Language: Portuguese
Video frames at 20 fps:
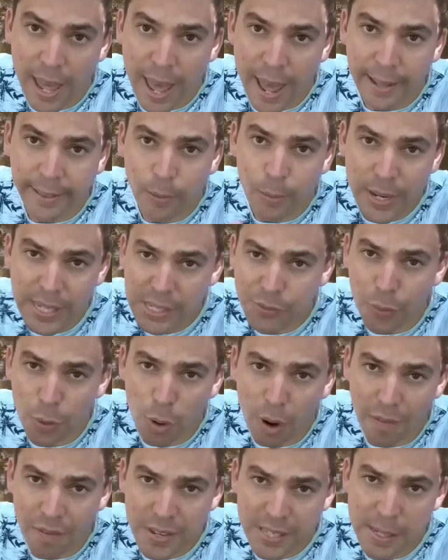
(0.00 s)
Então esse foi
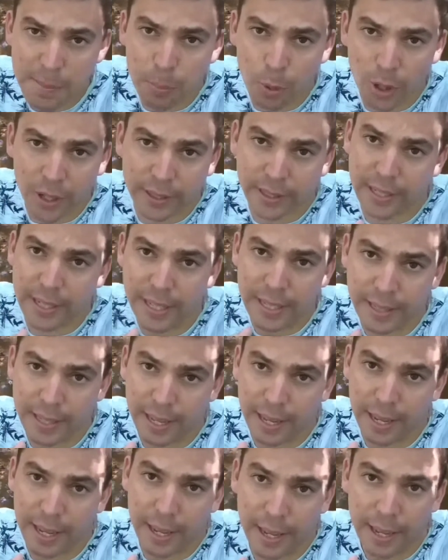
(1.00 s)
um aviso
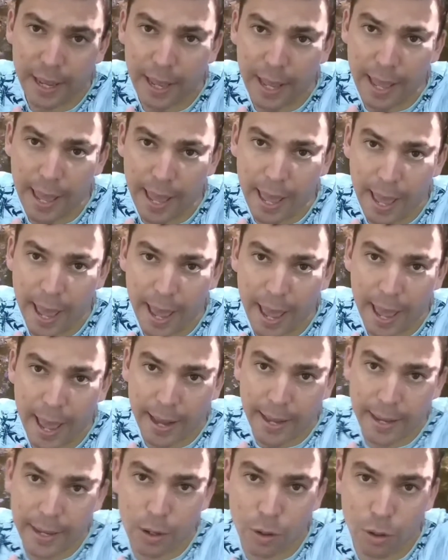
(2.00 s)
importante é,
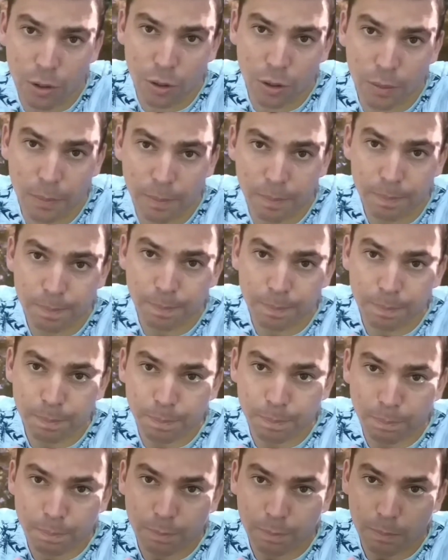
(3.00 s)
aqui, no,
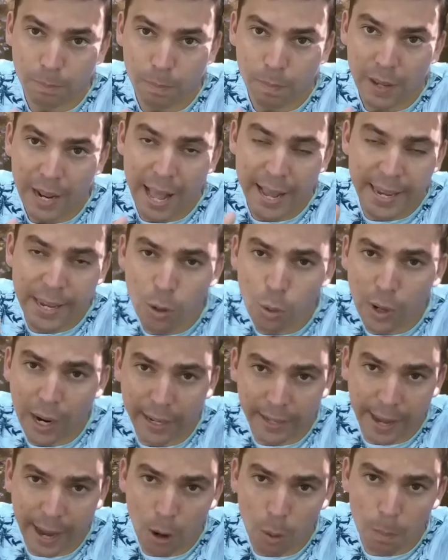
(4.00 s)
aqui no
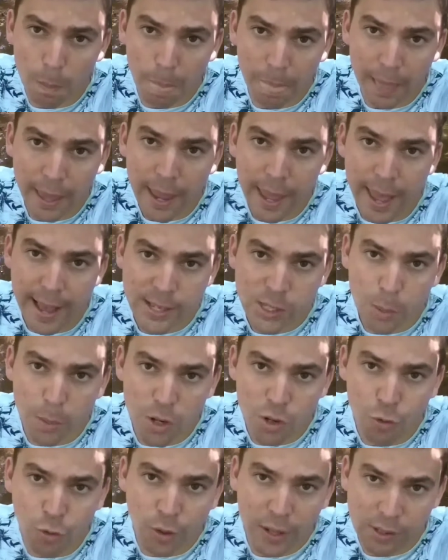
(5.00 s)
canal, é essa a
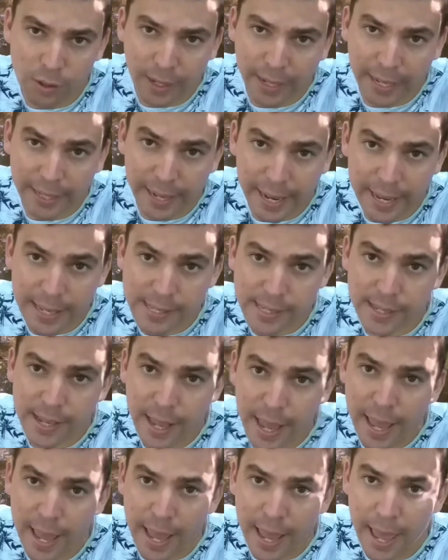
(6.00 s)
divulgação de canais.
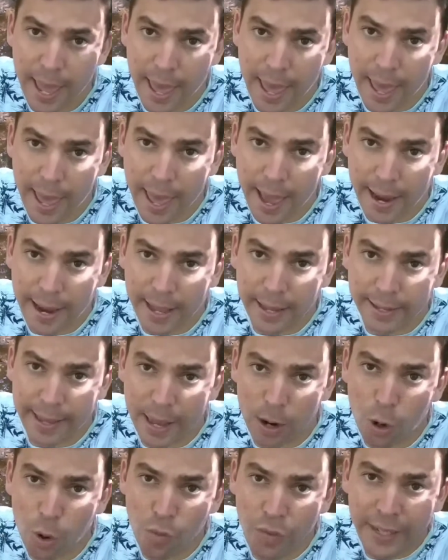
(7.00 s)
É,
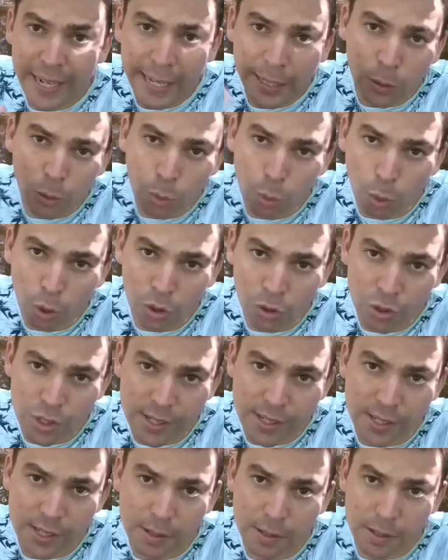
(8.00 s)
quero convidar todos,
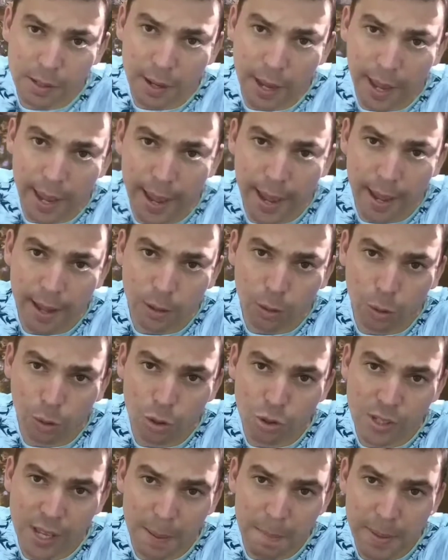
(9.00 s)
é,
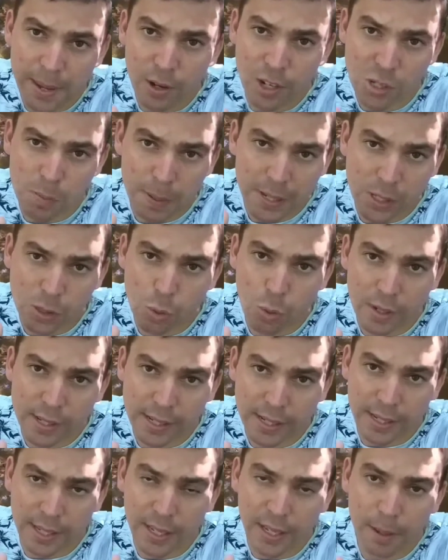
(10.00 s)
todos os amigos, as pessoas
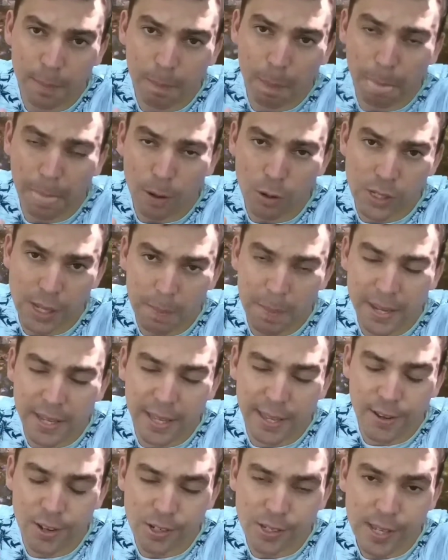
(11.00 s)
aqui, os
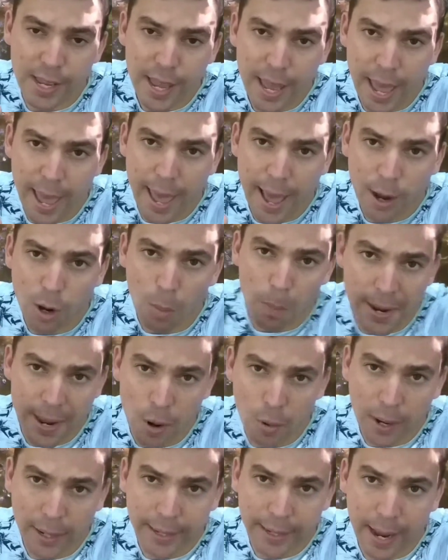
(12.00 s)
amiguinhos, a é, acompanhar
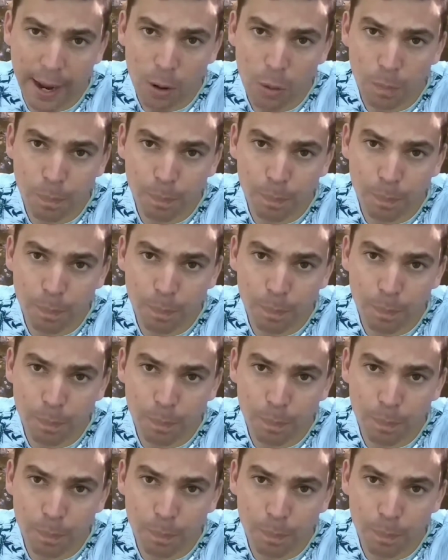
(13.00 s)
o canal.